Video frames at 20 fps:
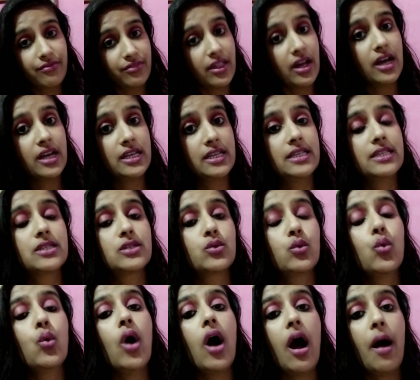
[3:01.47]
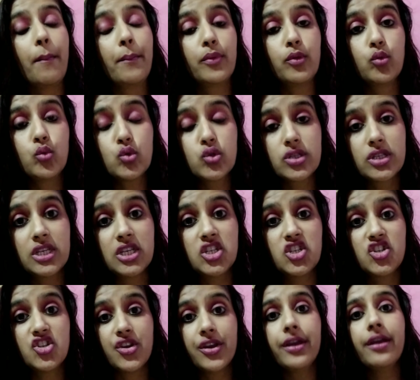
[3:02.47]
हफ्ता इसको आप यूज
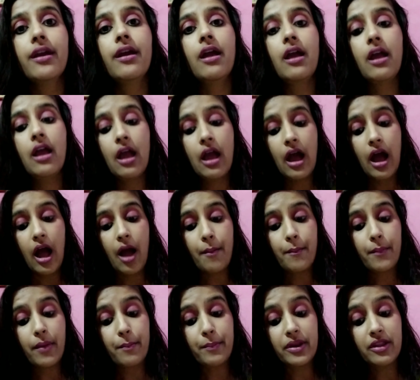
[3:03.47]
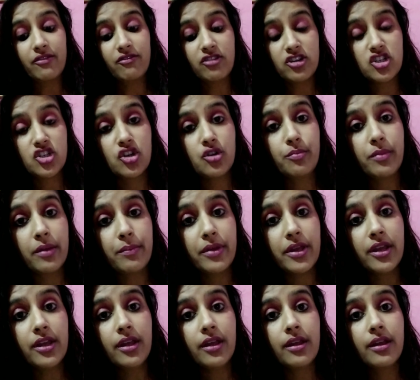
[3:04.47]
कीजिए आप अपने वजन में
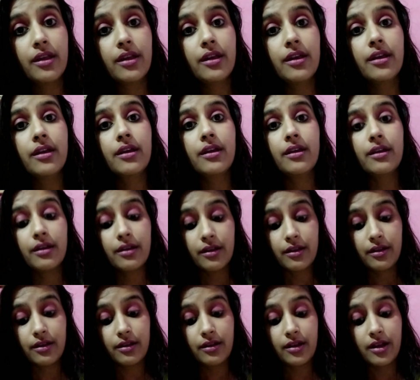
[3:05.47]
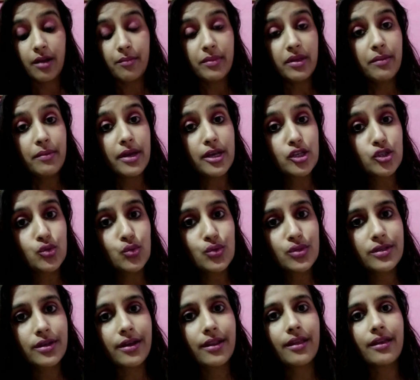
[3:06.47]
भी कमी
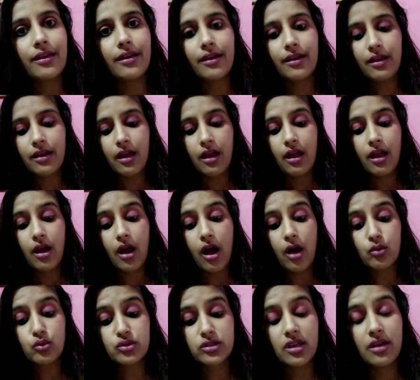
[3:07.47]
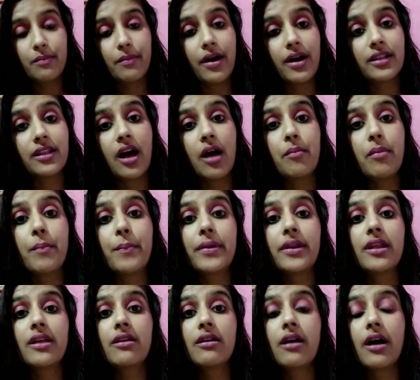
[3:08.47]
महसूस करेंगे और उसके बाद आप
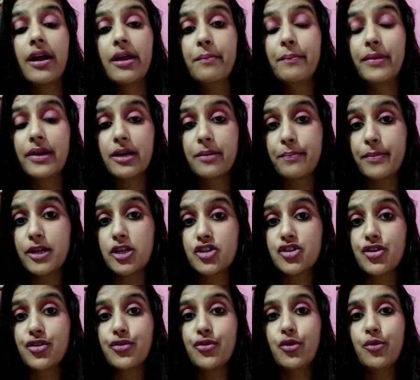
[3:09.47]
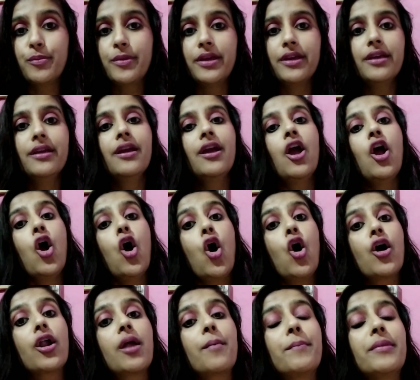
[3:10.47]
अपने हाई ब्लड प्रेशर को भी
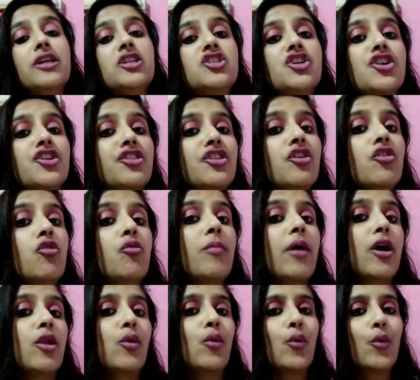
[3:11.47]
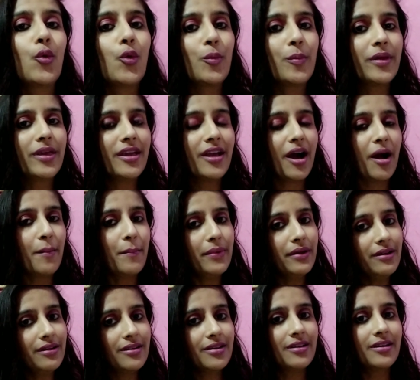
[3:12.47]
और अपने झड़ते हुए बालों को भी आप